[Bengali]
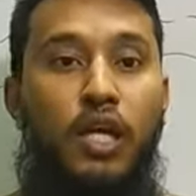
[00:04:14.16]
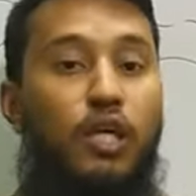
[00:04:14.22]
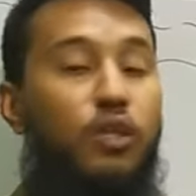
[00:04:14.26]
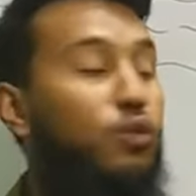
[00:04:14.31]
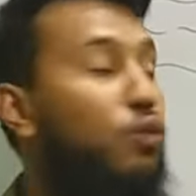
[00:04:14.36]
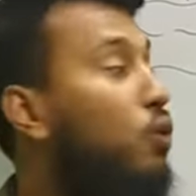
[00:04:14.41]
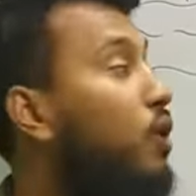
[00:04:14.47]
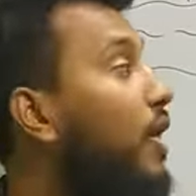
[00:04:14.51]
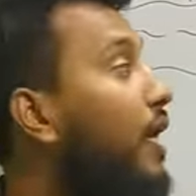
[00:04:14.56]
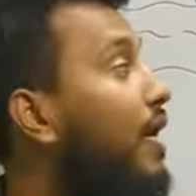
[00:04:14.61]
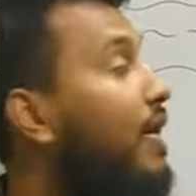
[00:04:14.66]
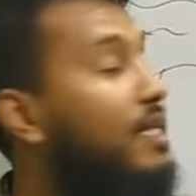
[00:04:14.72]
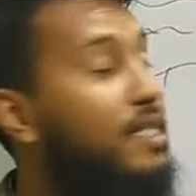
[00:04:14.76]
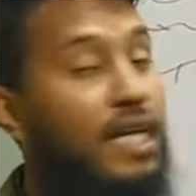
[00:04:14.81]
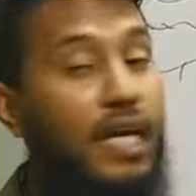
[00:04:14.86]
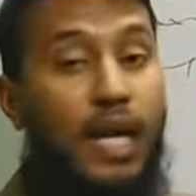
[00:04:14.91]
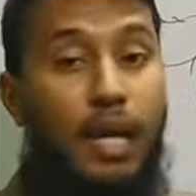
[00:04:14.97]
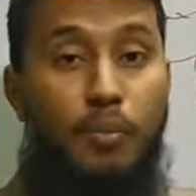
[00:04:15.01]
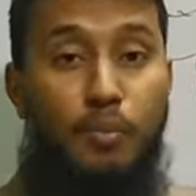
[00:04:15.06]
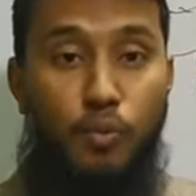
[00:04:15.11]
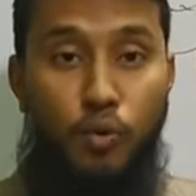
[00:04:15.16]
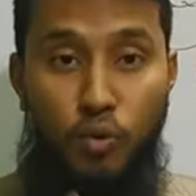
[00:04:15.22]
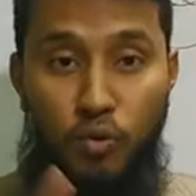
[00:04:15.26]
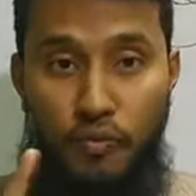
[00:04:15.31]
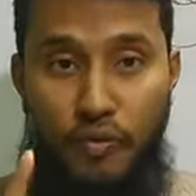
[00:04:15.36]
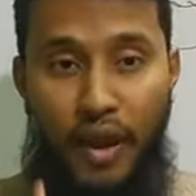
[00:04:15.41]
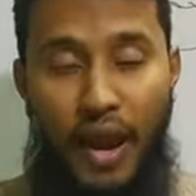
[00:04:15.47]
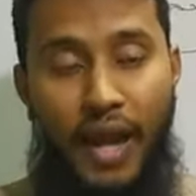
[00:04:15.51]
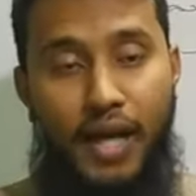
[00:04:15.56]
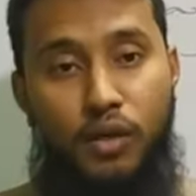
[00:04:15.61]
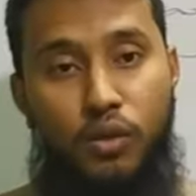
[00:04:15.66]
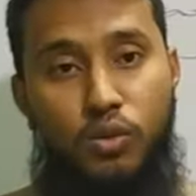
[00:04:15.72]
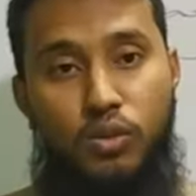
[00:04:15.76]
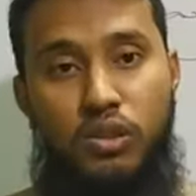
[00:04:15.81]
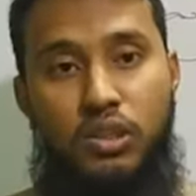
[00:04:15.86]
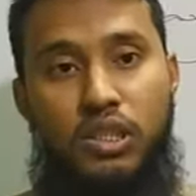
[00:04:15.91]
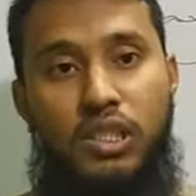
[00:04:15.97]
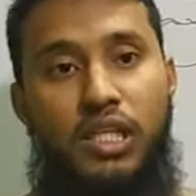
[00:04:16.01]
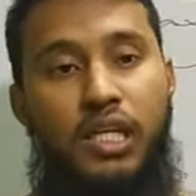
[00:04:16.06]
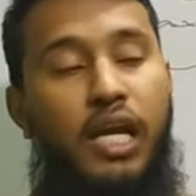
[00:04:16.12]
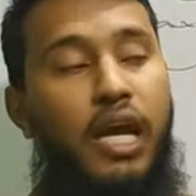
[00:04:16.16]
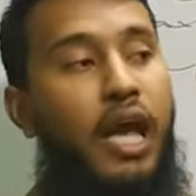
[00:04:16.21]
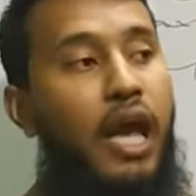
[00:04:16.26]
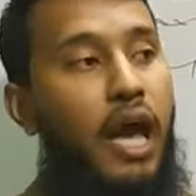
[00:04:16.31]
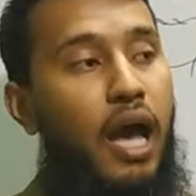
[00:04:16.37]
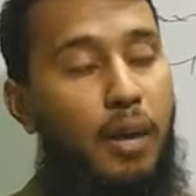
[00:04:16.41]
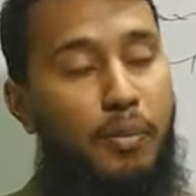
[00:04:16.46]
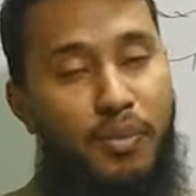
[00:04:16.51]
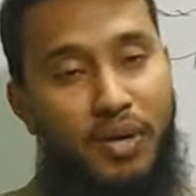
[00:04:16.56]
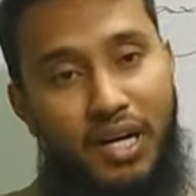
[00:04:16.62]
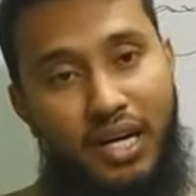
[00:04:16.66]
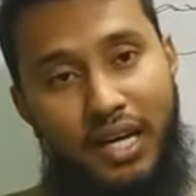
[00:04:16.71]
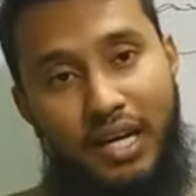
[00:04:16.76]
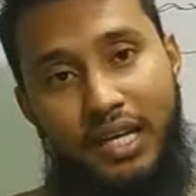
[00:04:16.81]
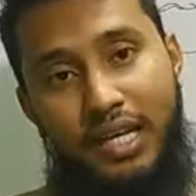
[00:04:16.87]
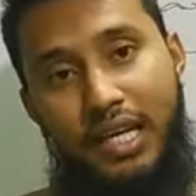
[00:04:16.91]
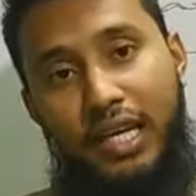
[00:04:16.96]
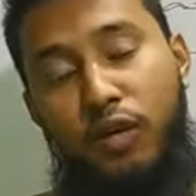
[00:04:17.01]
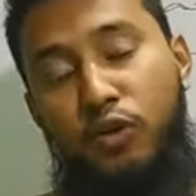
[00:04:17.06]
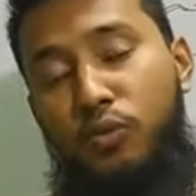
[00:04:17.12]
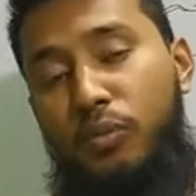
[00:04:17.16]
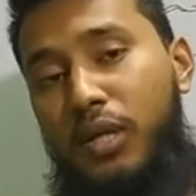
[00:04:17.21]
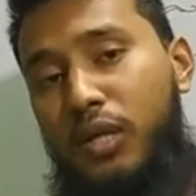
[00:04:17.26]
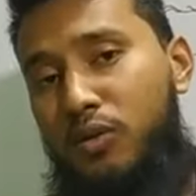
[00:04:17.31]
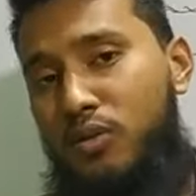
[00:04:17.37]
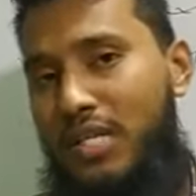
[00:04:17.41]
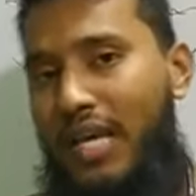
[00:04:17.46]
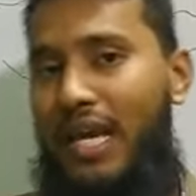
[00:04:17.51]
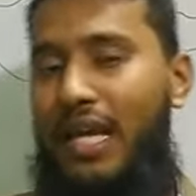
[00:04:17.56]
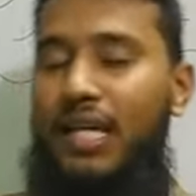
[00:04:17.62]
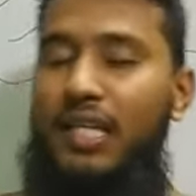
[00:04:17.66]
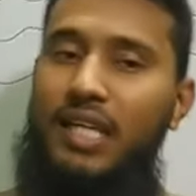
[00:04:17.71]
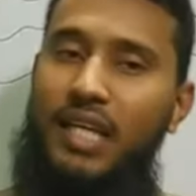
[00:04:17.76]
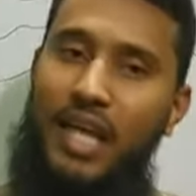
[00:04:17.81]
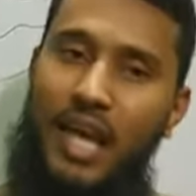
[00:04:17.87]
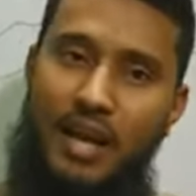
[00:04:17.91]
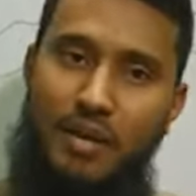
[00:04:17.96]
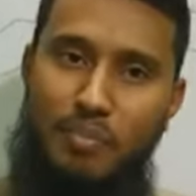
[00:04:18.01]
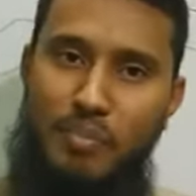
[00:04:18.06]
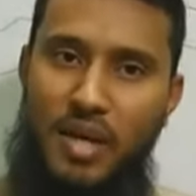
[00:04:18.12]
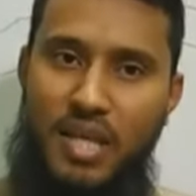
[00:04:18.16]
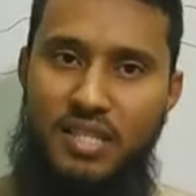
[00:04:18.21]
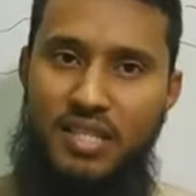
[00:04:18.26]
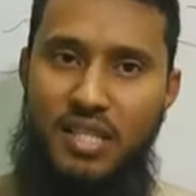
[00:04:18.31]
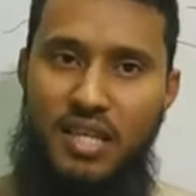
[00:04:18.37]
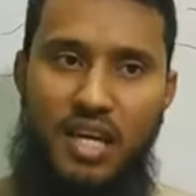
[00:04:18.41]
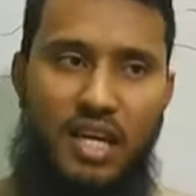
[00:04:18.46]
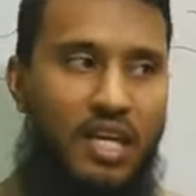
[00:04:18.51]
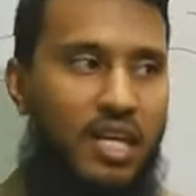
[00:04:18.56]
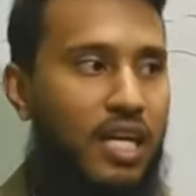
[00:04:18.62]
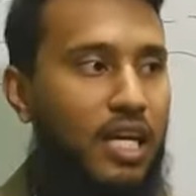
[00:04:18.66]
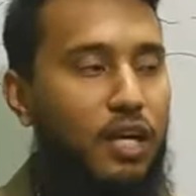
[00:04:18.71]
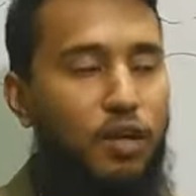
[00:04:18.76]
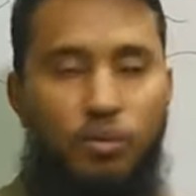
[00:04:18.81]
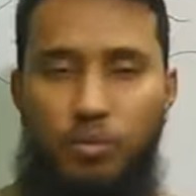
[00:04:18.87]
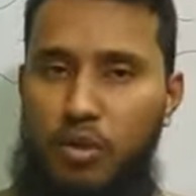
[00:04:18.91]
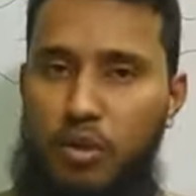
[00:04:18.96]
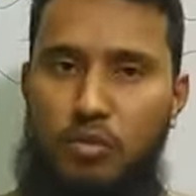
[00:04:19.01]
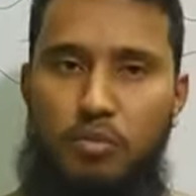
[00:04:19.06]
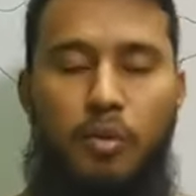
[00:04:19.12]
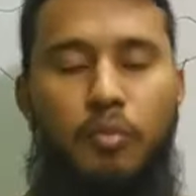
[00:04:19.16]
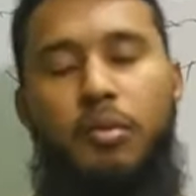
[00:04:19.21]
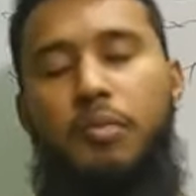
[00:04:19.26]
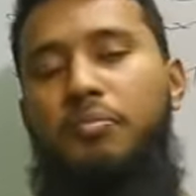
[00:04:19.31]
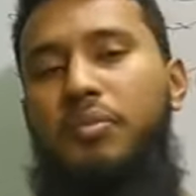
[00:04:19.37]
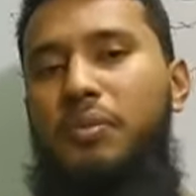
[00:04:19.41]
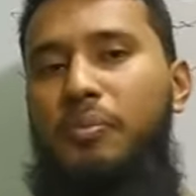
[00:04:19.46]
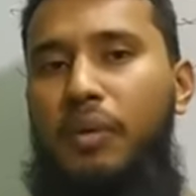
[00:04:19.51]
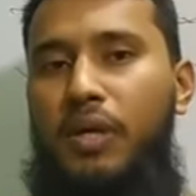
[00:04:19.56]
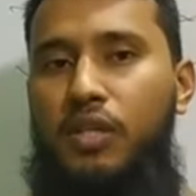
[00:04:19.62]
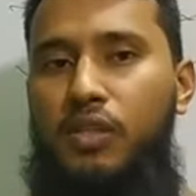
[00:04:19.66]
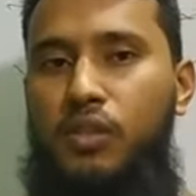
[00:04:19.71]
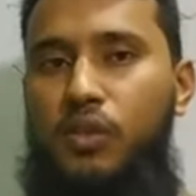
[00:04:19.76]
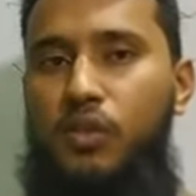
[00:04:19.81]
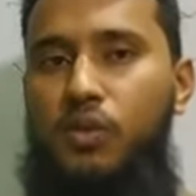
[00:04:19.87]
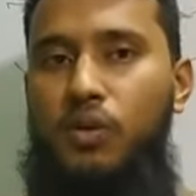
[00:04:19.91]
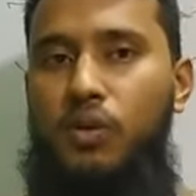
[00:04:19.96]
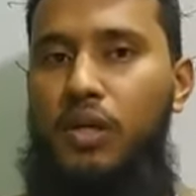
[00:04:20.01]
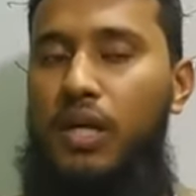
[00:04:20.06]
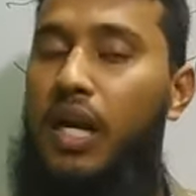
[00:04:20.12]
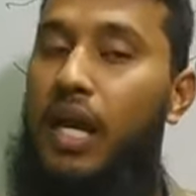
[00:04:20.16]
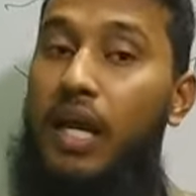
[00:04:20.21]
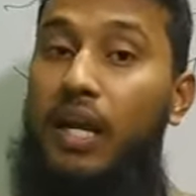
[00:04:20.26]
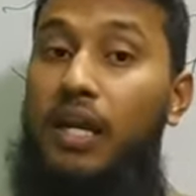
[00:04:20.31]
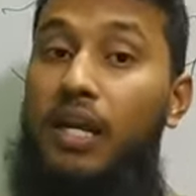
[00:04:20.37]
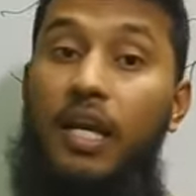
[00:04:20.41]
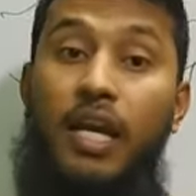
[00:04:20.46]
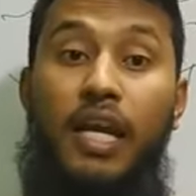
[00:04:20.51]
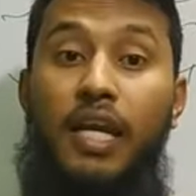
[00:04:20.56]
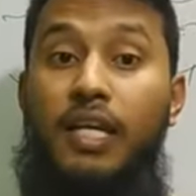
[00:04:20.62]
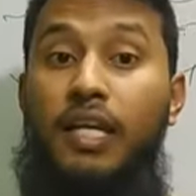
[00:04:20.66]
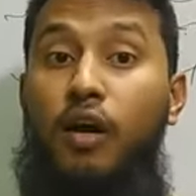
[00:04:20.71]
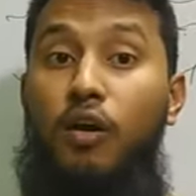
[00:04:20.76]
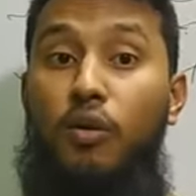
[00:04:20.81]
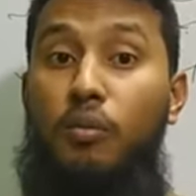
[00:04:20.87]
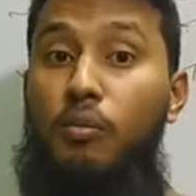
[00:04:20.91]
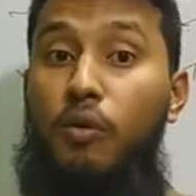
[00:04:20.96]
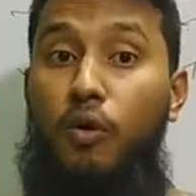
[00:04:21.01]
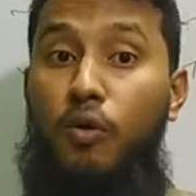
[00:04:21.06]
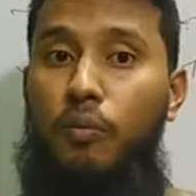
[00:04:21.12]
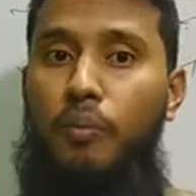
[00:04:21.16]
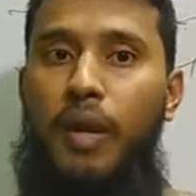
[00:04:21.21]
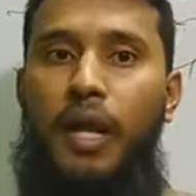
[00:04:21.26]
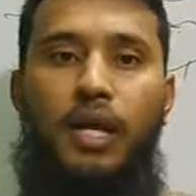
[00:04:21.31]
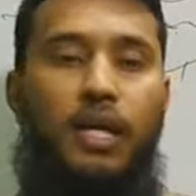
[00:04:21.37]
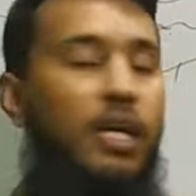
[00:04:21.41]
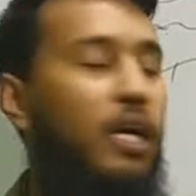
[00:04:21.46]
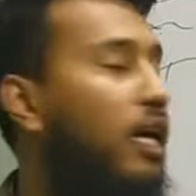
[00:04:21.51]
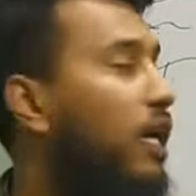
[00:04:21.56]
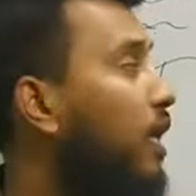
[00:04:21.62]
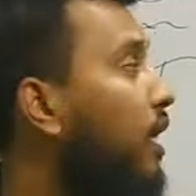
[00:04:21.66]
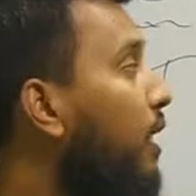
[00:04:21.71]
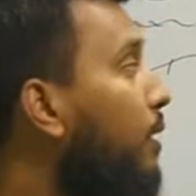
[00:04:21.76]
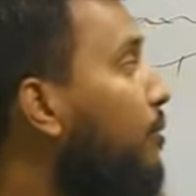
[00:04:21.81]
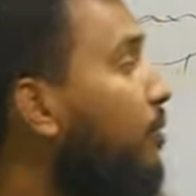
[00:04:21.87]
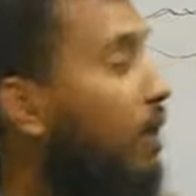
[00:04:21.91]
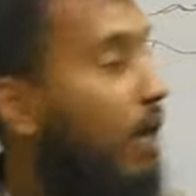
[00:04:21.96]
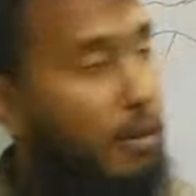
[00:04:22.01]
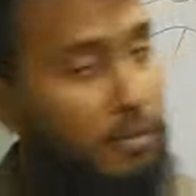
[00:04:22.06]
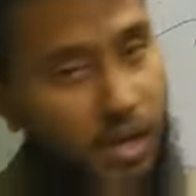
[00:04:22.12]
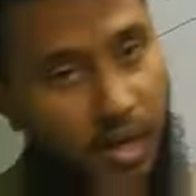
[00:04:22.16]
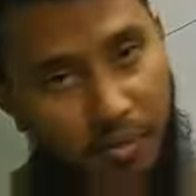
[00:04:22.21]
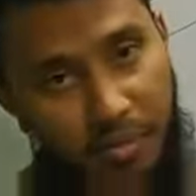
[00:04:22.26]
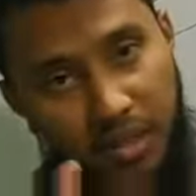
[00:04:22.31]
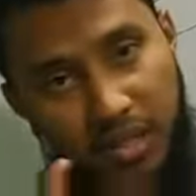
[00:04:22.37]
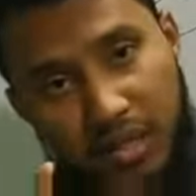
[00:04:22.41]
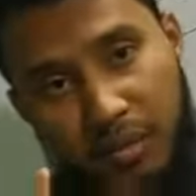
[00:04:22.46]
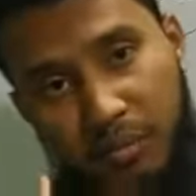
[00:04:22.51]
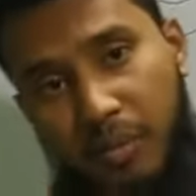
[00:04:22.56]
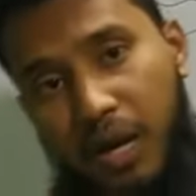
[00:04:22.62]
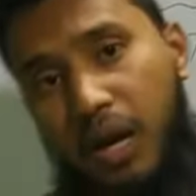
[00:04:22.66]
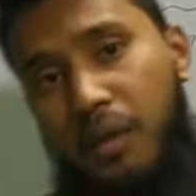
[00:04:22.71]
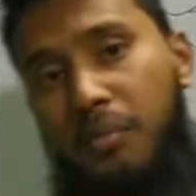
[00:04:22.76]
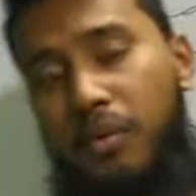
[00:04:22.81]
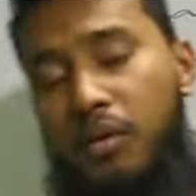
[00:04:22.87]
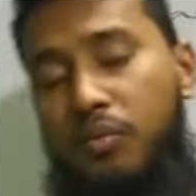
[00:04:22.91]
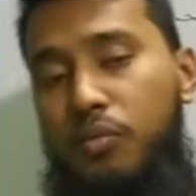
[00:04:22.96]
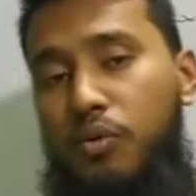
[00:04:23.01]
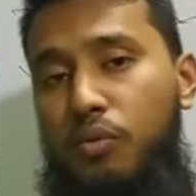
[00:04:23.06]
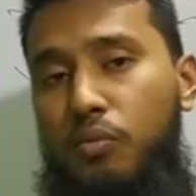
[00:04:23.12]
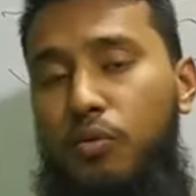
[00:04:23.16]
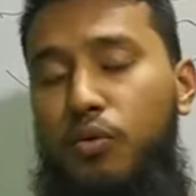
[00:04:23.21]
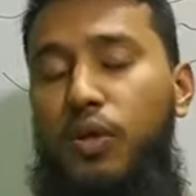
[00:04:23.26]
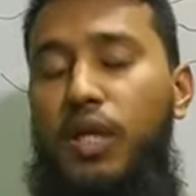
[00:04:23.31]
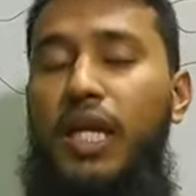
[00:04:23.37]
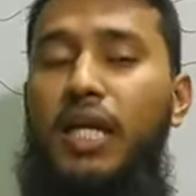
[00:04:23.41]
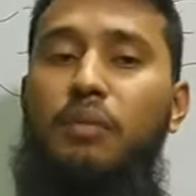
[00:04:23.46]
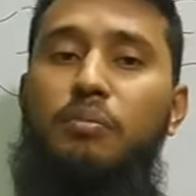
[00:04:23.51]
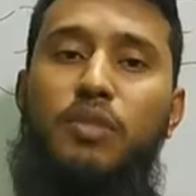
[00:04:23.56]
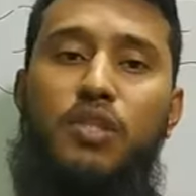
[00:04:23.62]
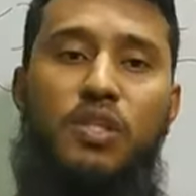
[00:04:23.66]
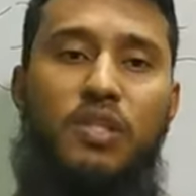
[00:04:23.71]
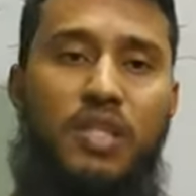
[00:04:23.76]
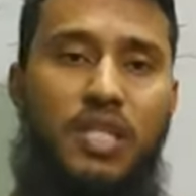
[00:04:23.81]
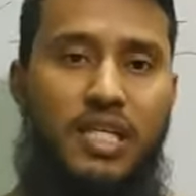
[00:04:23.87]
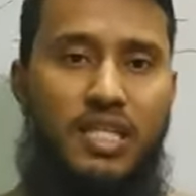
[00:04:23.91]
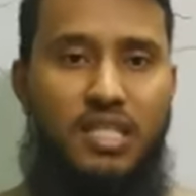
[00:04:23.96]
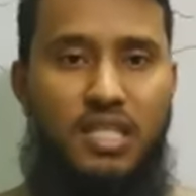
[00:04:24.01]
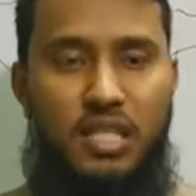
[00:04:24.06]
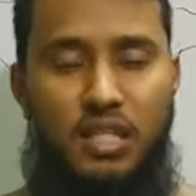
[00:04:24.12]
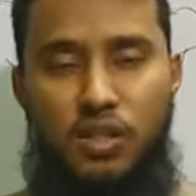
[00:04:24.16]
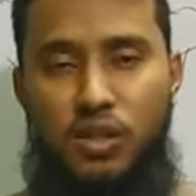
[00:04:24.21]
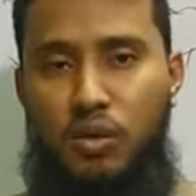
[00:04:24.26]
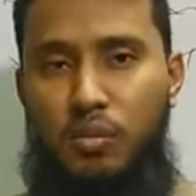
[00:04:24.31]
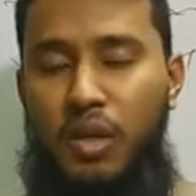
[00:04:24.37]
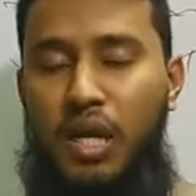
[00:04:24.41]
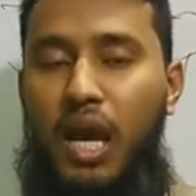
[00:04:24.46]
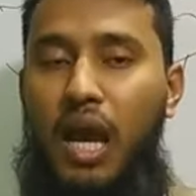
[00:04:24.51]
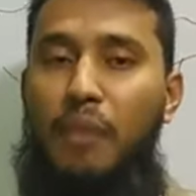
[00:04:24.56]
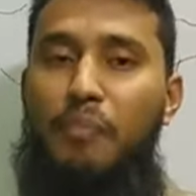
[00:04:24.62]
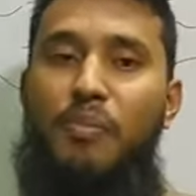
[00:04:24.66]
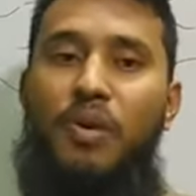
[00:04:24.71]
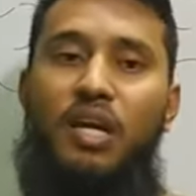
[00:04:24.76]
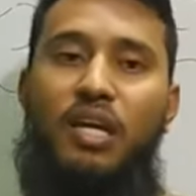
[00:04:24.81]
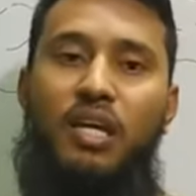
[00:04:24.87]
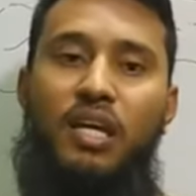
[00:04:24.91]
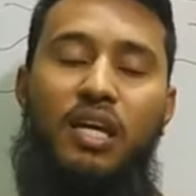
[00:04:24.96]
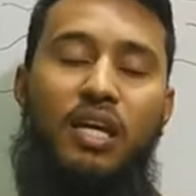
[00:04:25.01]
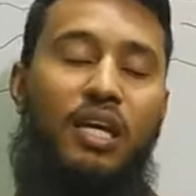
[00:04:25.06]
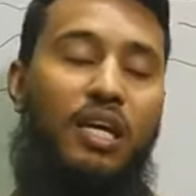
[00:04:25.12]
তো এই জায়গায় মূল ফ্যাক্ট হচ্ছে আপনারা এলোমেলো জায়গা থেকে অ্যাডভাইস নেন এলোমেলোভাবে প্রিপারেশন নেন এইটা হলো বড় ফ্যাক্ট এবং আমি আপনাদের বারবার বলবো এডমিশন টেস্টের সময় আপনাকে